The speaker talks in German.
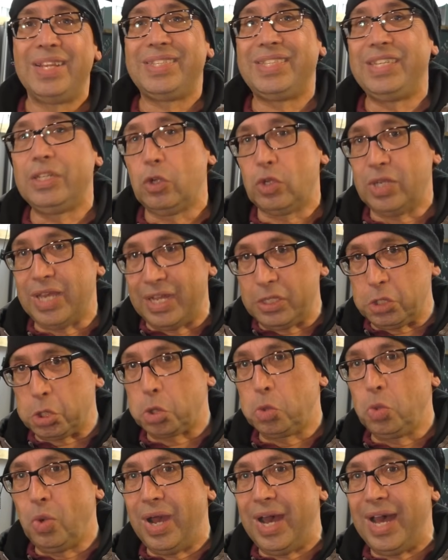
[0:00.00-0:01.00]
Zieht euch
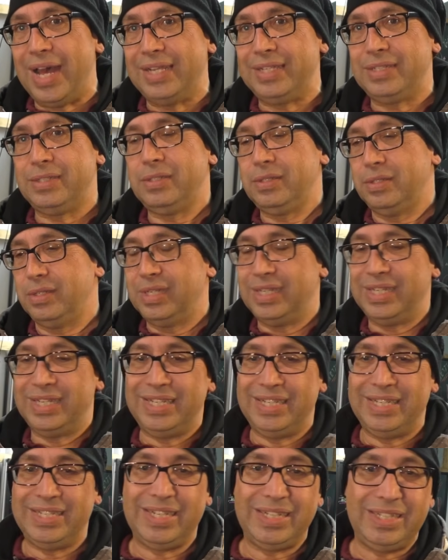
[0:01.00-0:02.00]
Handschuhe an,
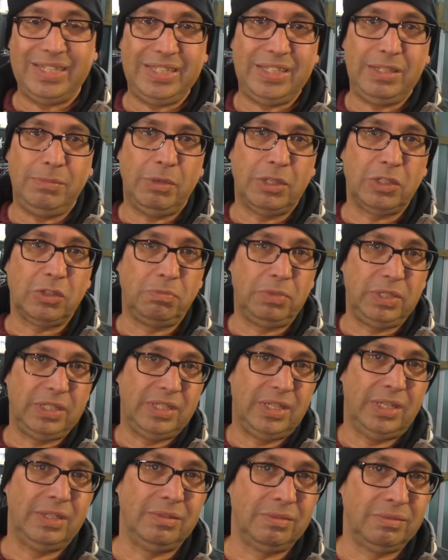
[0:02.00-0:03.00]
äh, das ist immer so ein
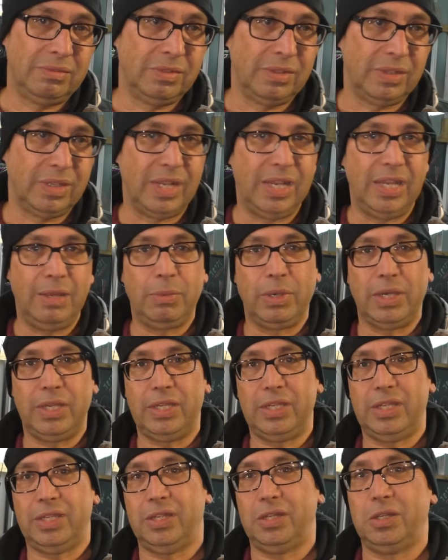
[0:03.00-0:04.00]
bisschen
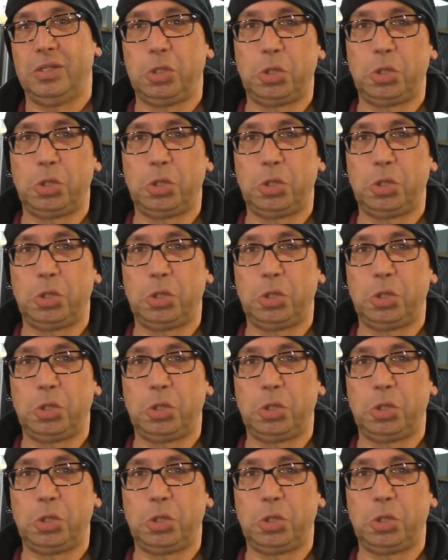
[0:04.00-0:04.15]
klebrig,